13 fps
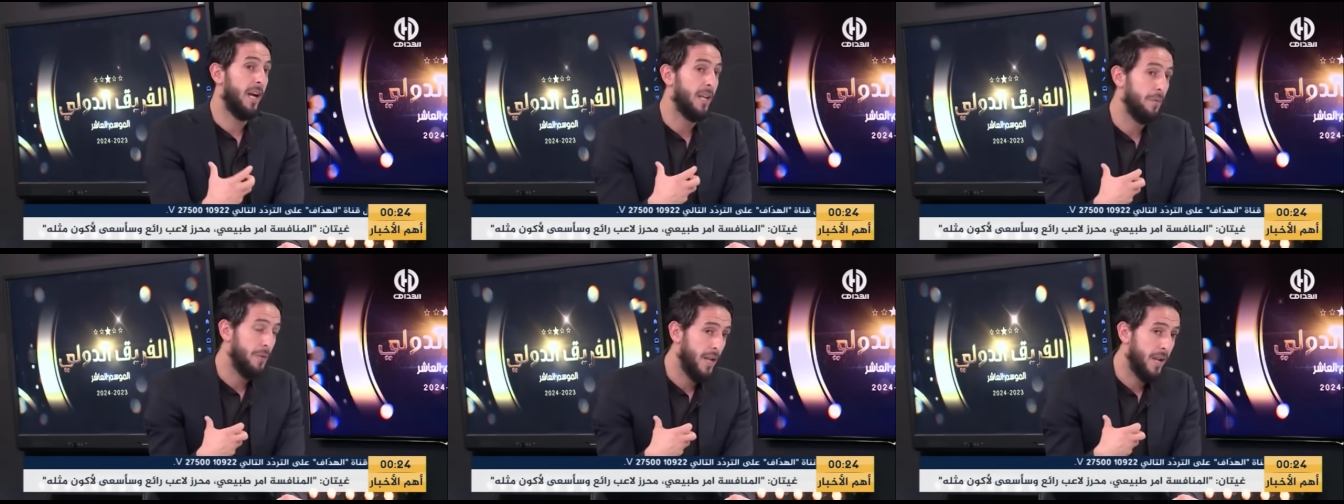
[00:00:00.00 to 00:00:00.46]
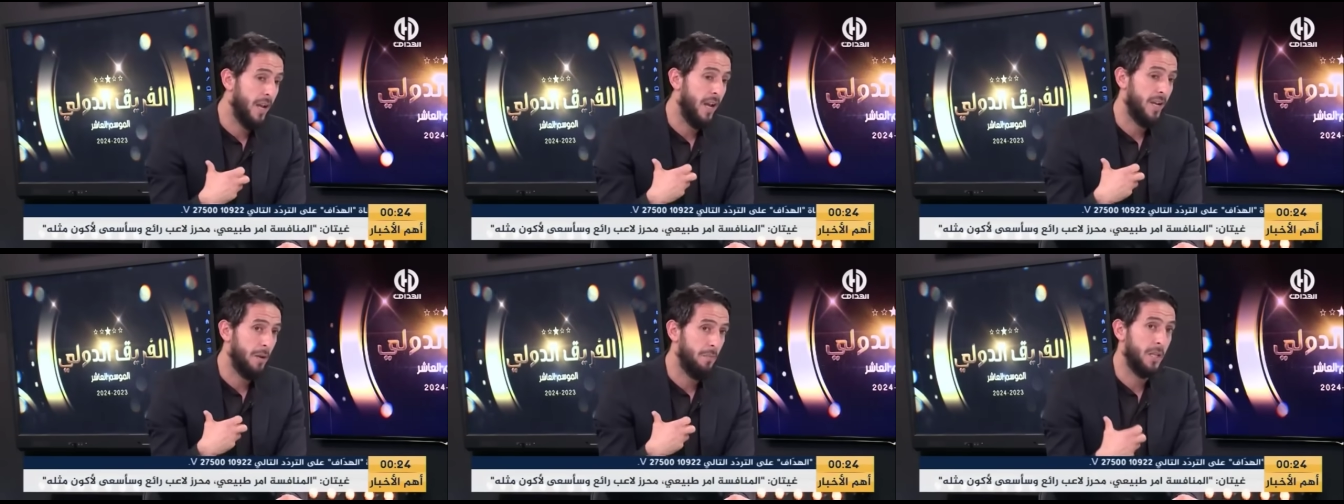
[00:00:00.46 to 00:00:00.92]
قال لك من
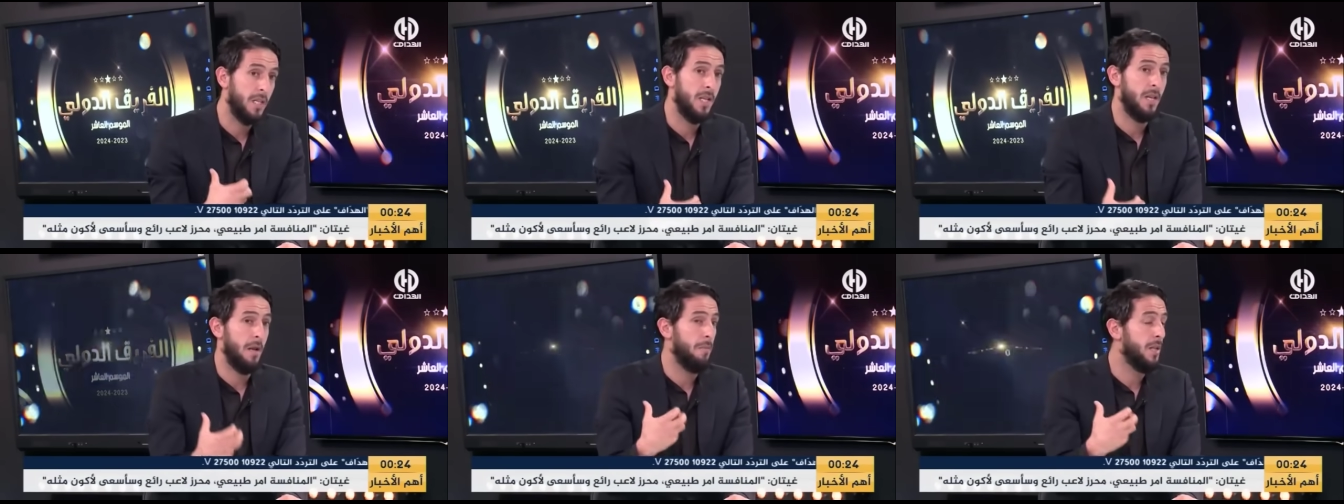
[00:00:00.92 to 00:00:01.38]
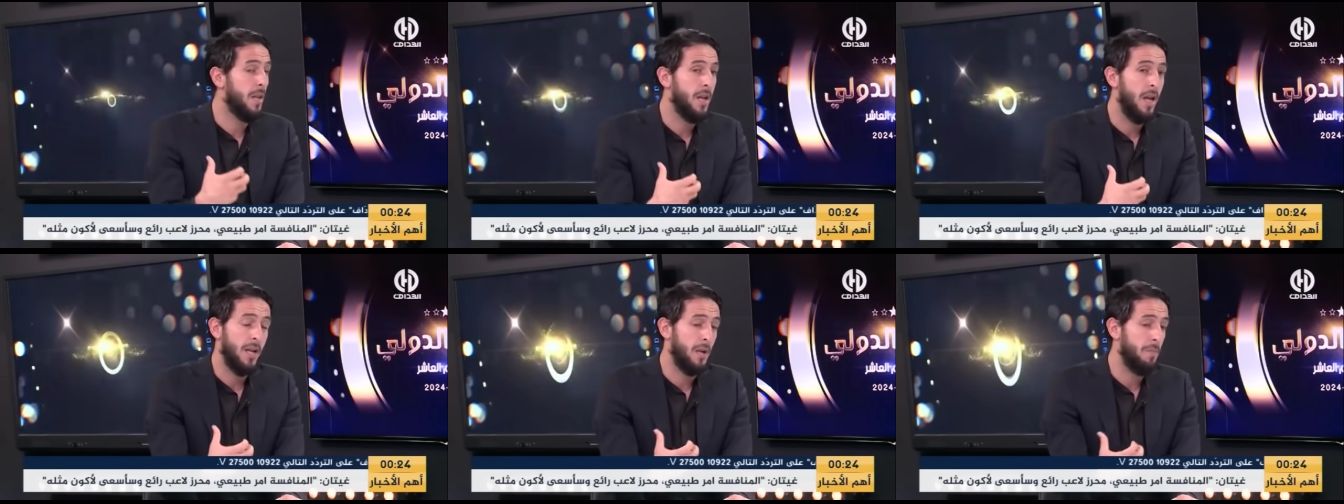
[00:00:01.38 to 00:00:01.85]
الناحيه البدنيه من
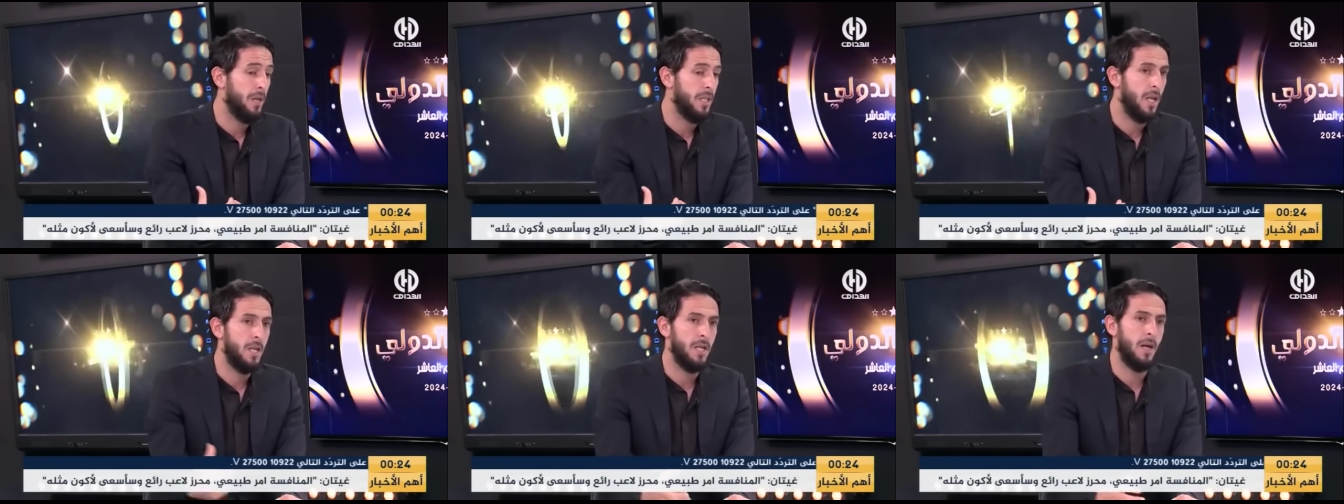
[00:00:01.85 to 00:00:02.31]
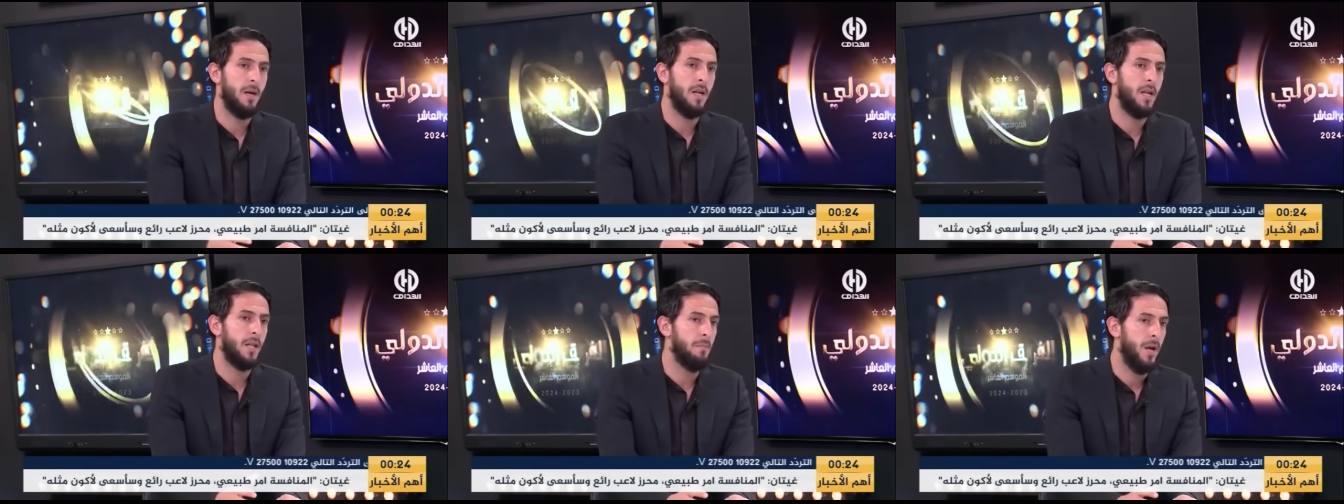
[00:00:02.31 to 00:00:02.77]
الناحيه البدنيه
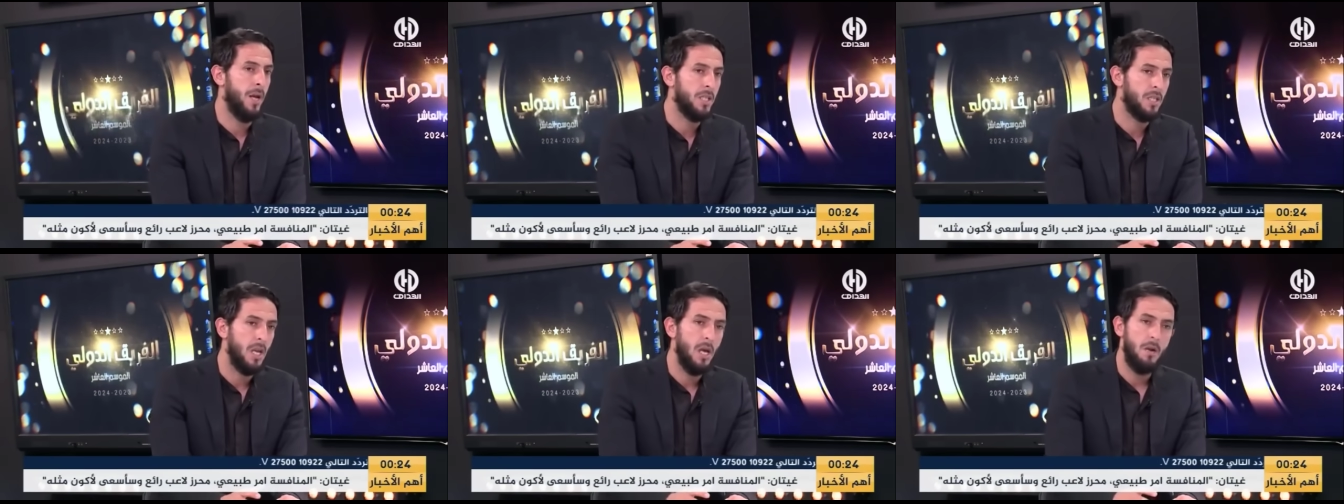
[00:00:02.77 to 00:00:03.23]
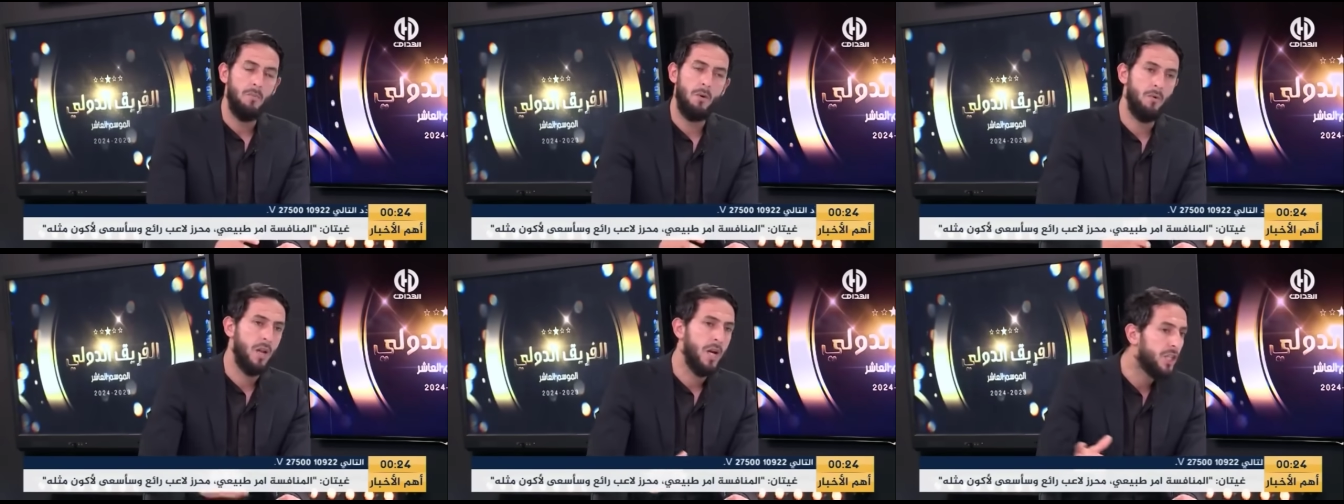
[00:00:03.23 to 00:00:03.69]
رياض محرز
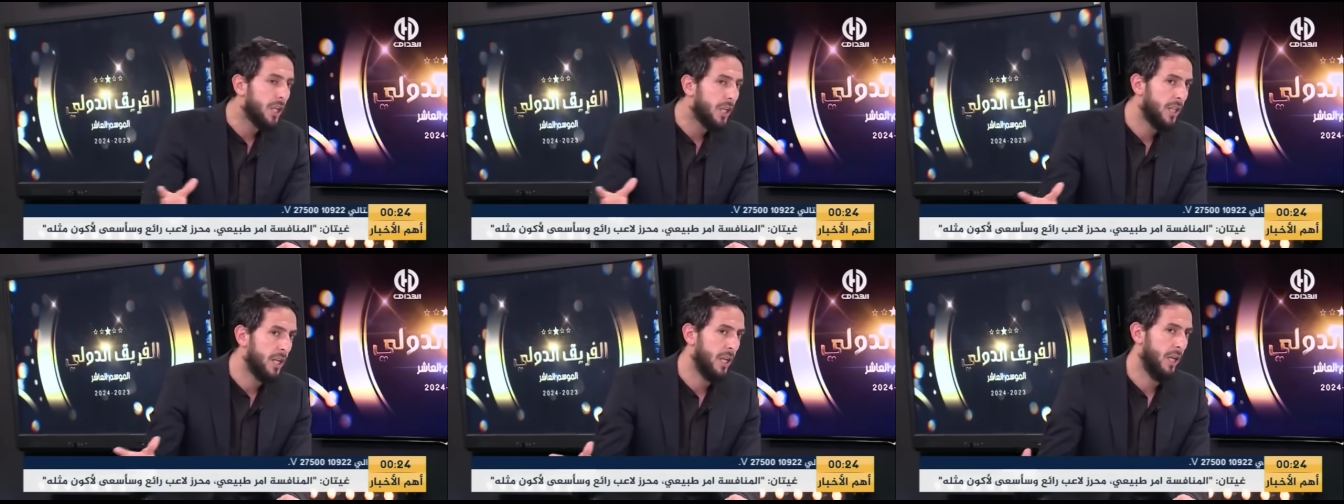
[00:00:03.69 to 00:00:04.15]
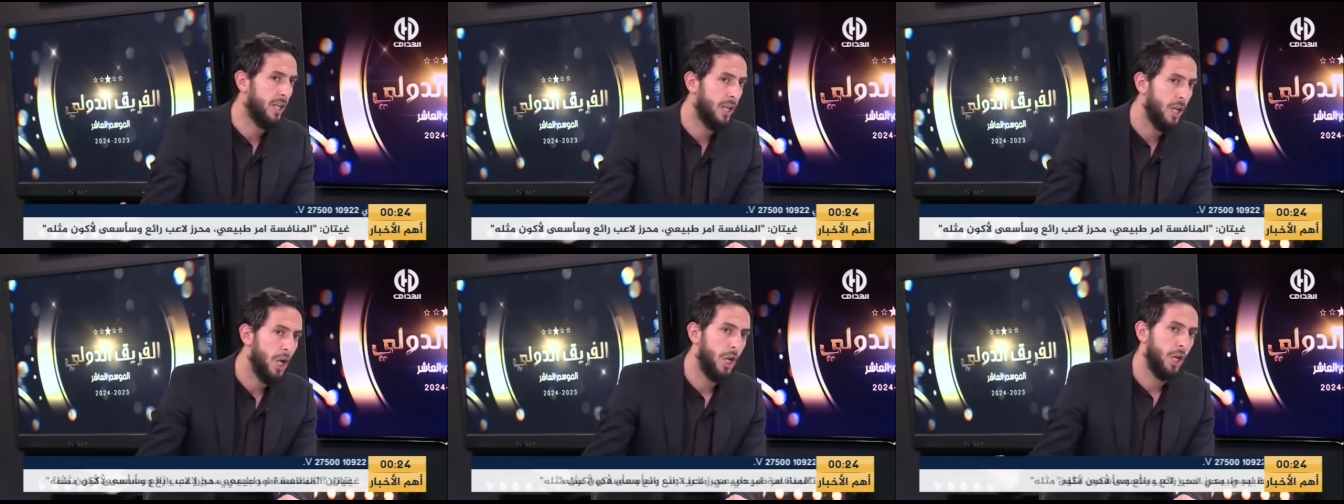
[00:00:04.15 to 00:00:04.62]
ما ولاش يقدر
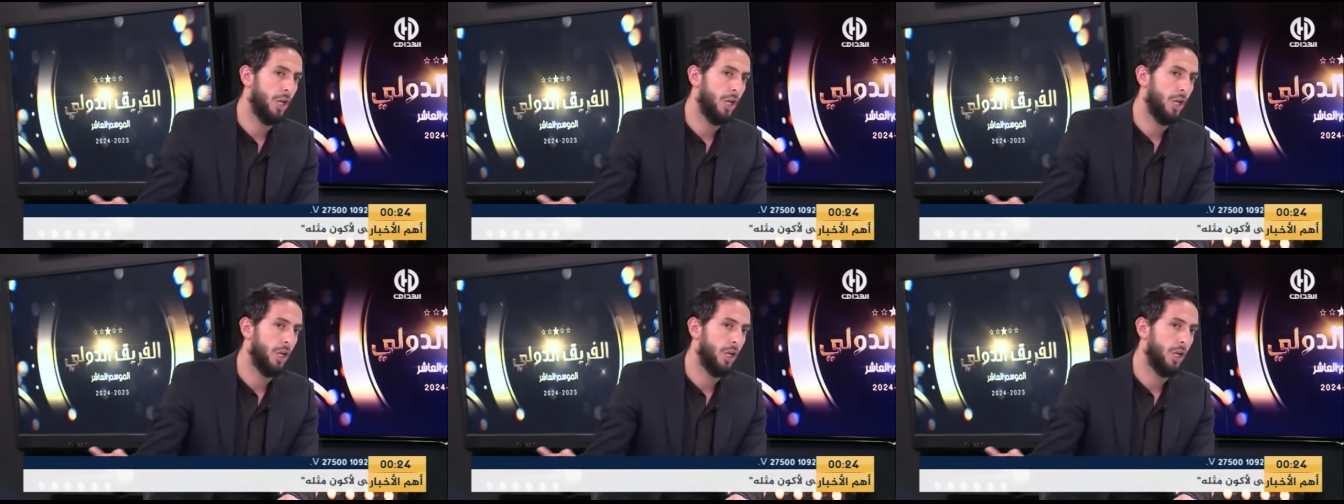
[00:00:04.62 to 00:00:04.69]
يعني